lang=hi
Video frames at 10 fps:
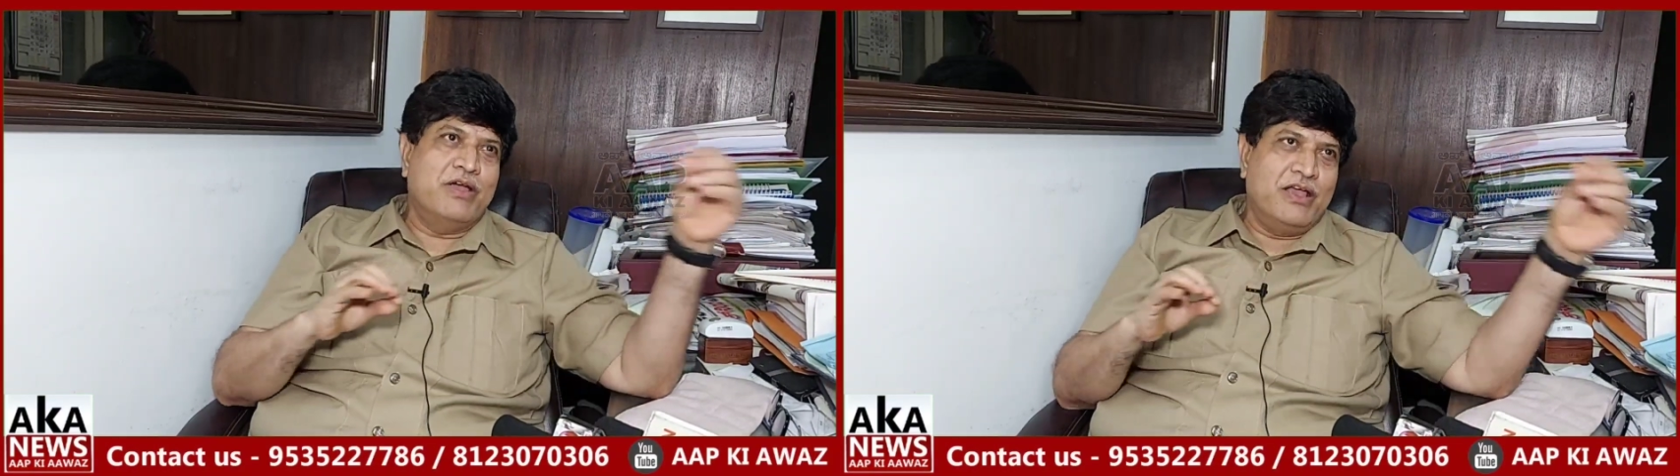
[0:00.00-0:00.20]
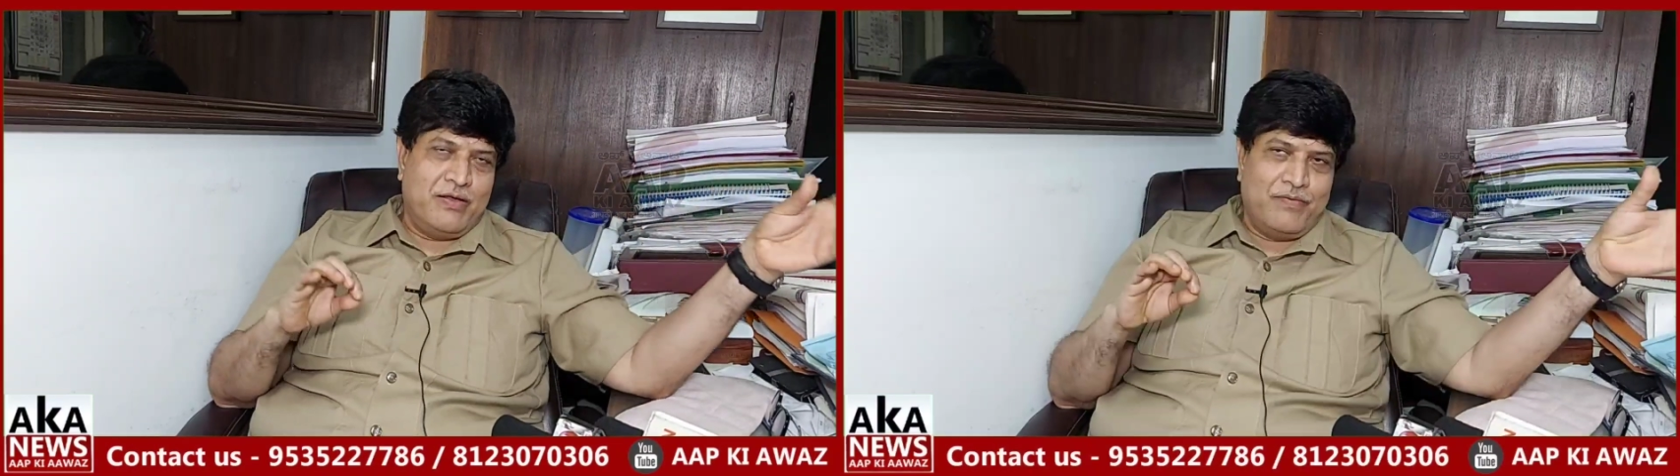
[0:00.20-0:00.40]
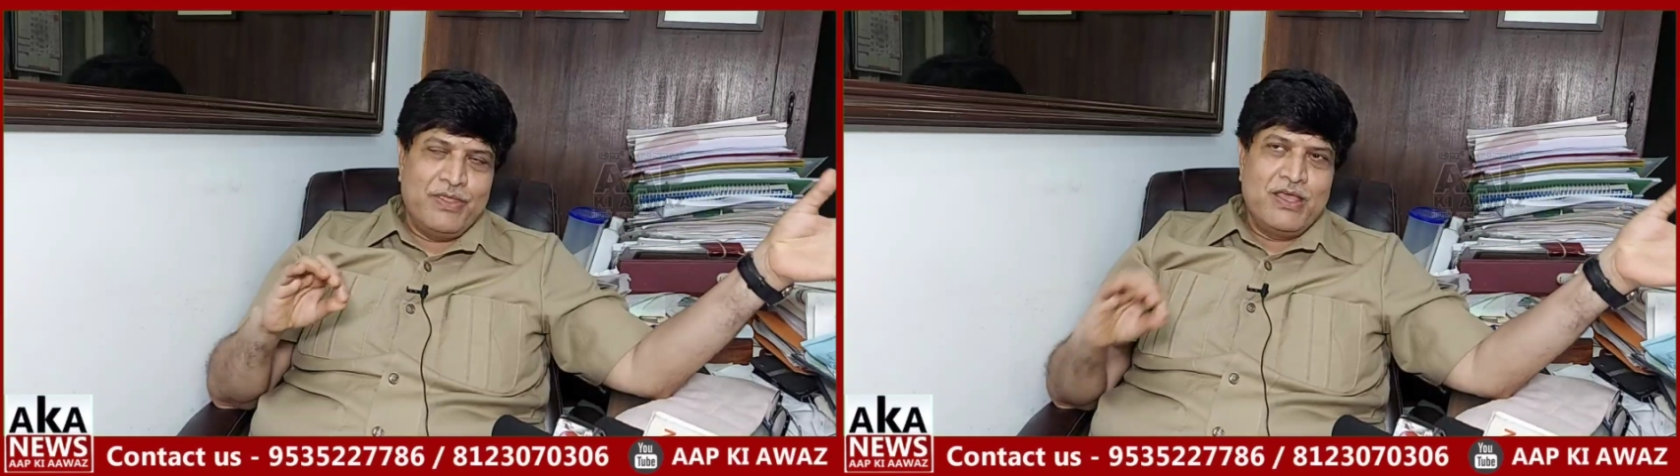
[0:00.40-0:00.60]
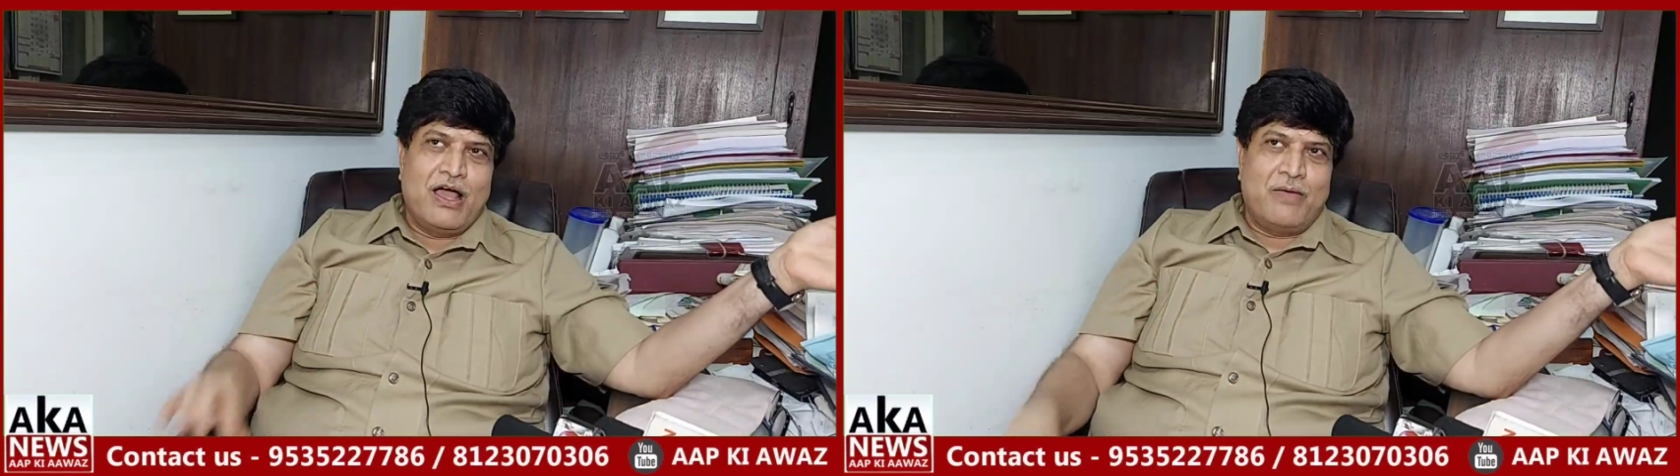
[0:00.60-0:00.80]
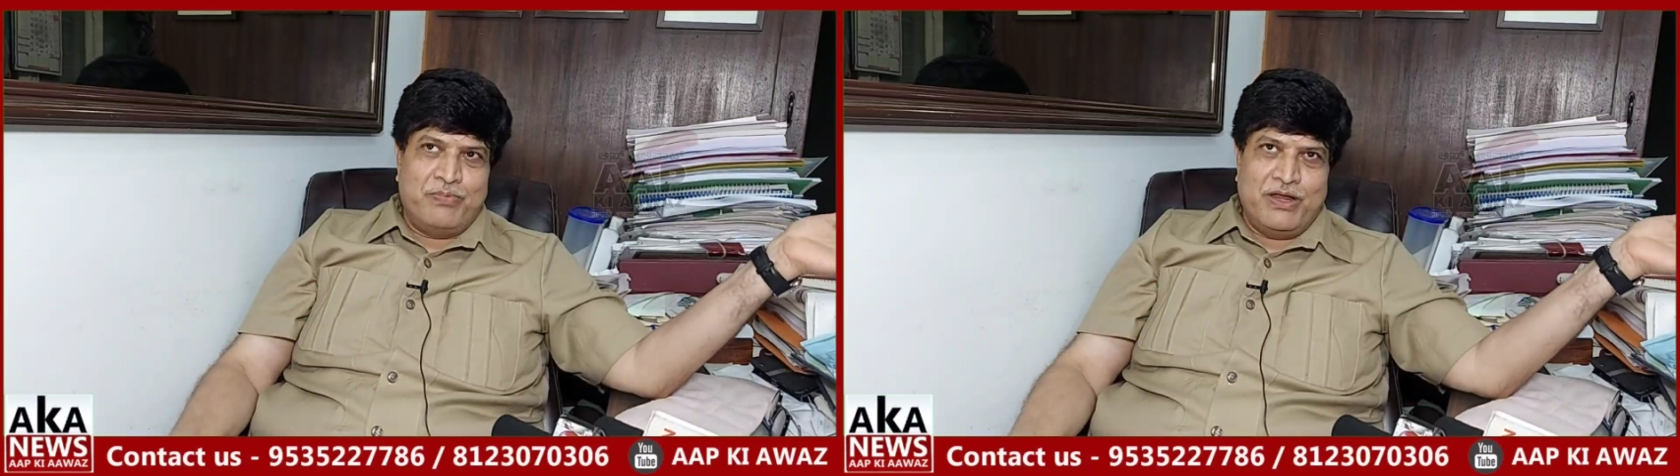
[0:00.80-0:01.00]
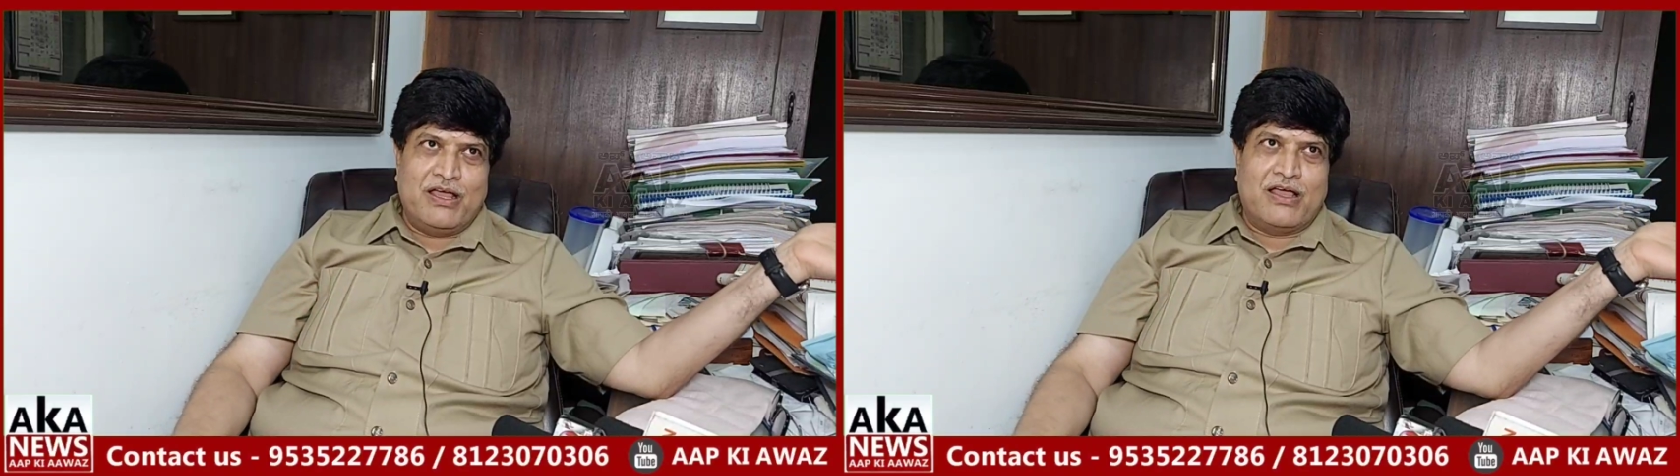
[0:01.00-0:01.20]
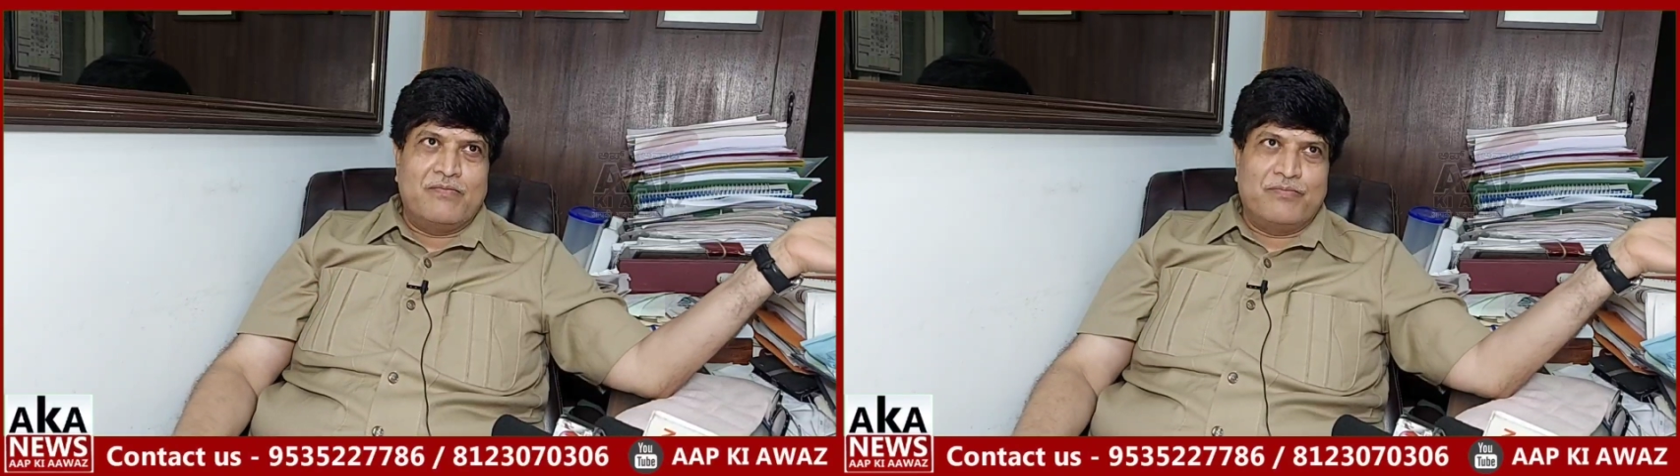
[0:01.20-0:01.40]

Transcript: मैं अपने